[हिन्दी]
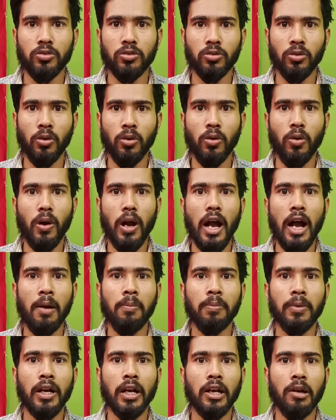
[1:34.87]
तो
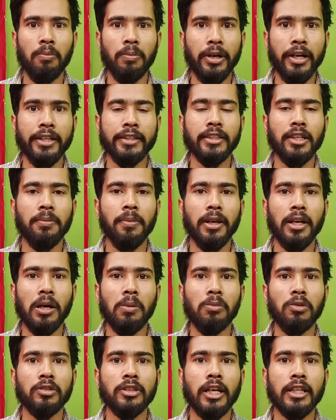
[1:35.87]
आपका कंपटीशन भी
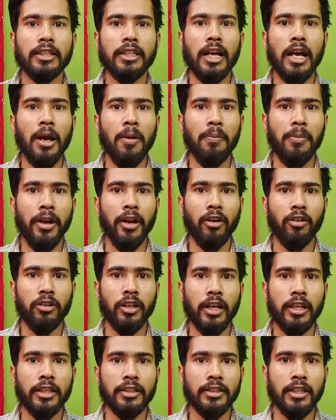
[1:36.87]
कम हो जाता है ब्रांड
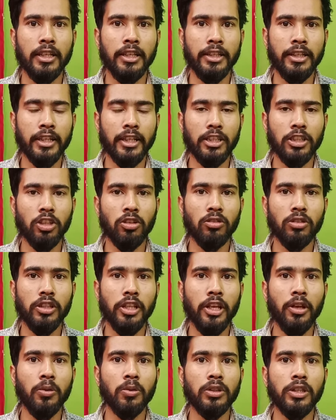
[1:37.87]
नोटाइजेशन लेटर की ज़रूरत
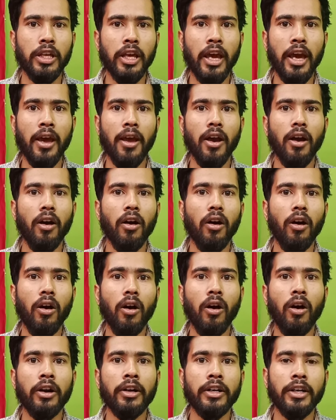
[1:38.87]
नहीं होती है
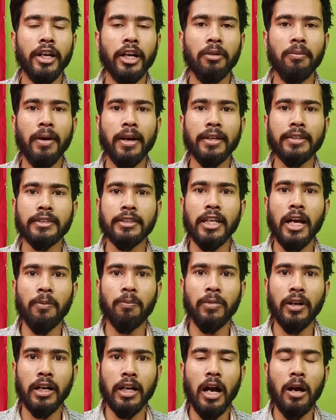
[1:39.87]
और ट्रेडमार्क से
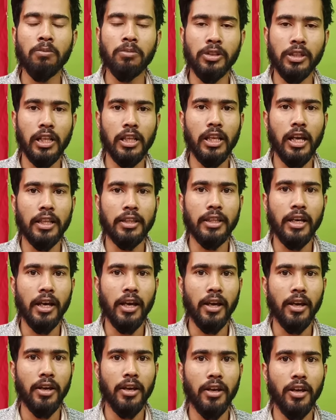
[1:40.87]
आपका काम चल जाता
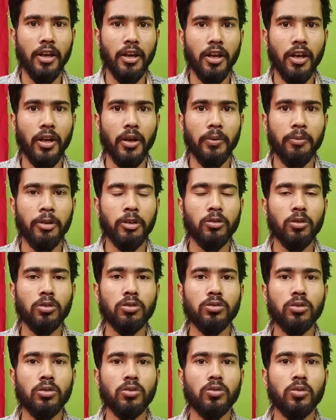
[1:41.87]
है फिर
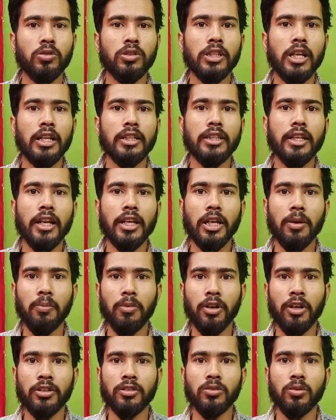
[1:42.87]
दोस्तों दूसरा तरह के
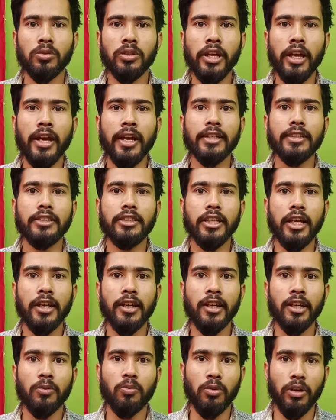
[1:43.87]
प्रोडक्ट्स होते हैं
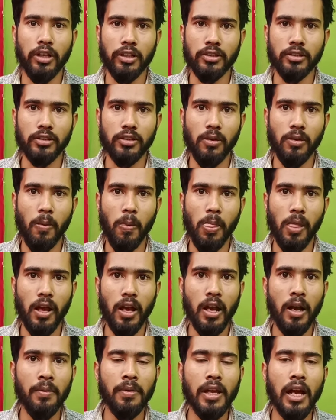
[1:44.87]
जेनरिक प्रोडक्ट्स
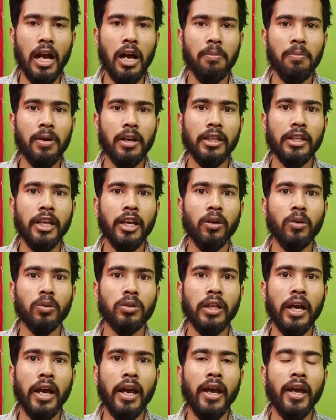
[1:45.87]
अब यहाँ पर ये
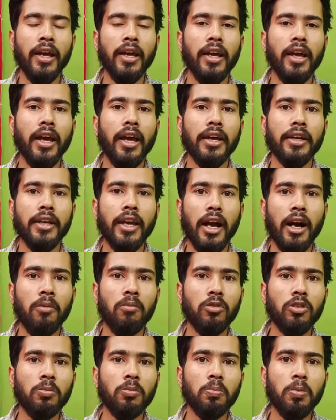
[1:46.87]
होता है कि
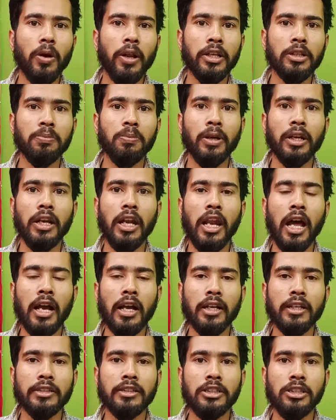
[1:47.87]
हम उन प्रोडक्ट्स पर ना
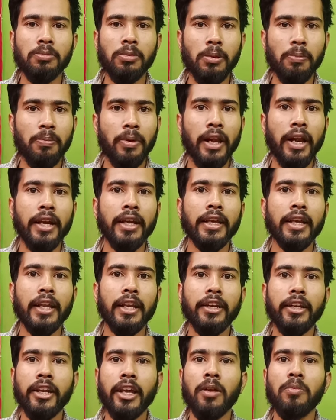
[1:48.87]
किसी भी ब्रांड के
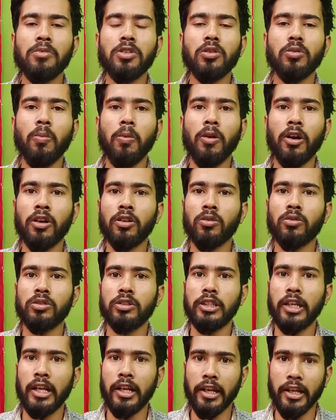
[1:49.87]
नेम से उन प्रोडक्ट को
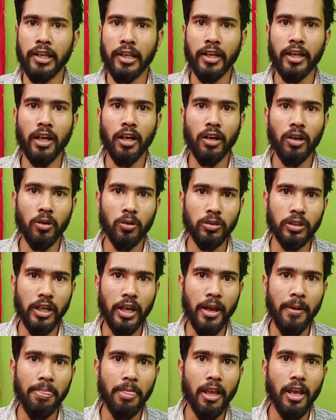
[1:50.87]
सेल नहीं कर रहे होते
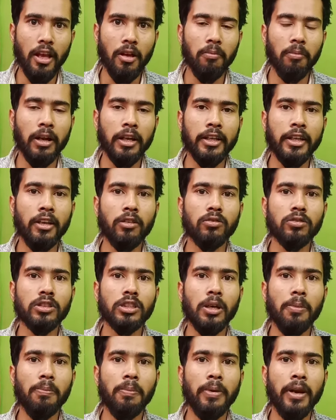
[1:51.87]
हैं बल्कि
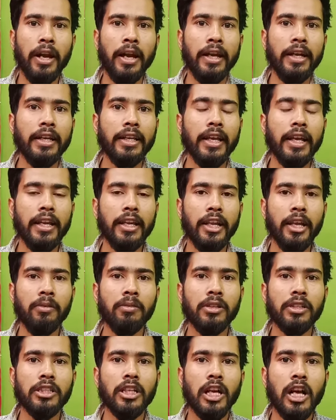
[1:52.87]
उसके ब्रांड के
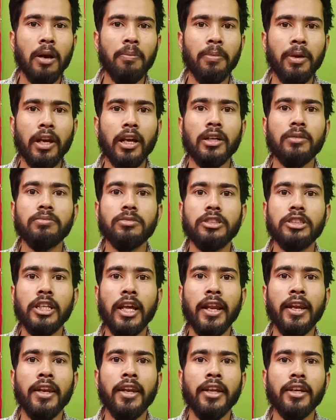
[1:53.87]
नेम की जगह पे हम
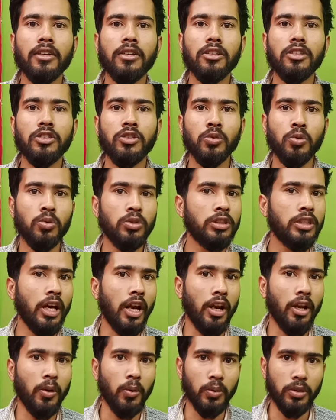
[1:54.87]
जेनरिक यूज
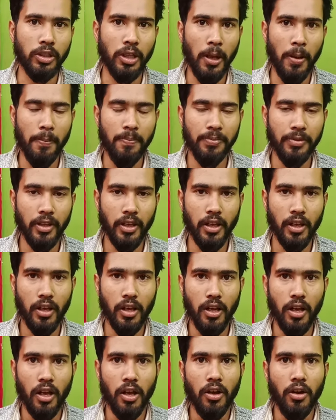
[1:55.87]
कर रहे होते हैं
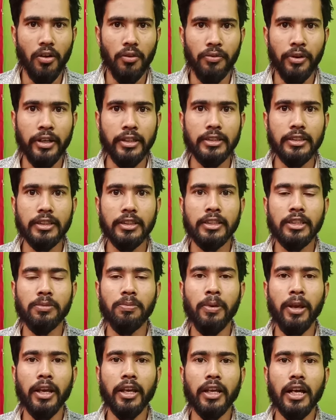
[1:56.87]
फ्रेंड्स
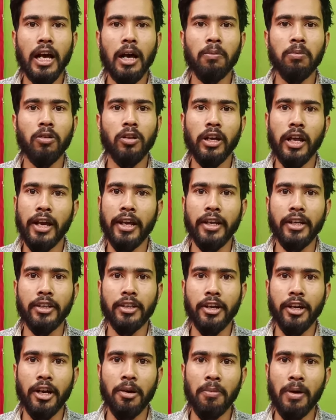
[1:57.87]
इसमें आपको ना ही
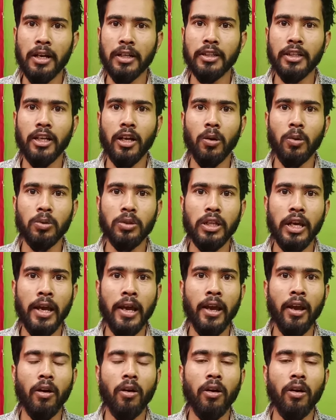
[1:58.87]
ट्रेडमार्क देना होता है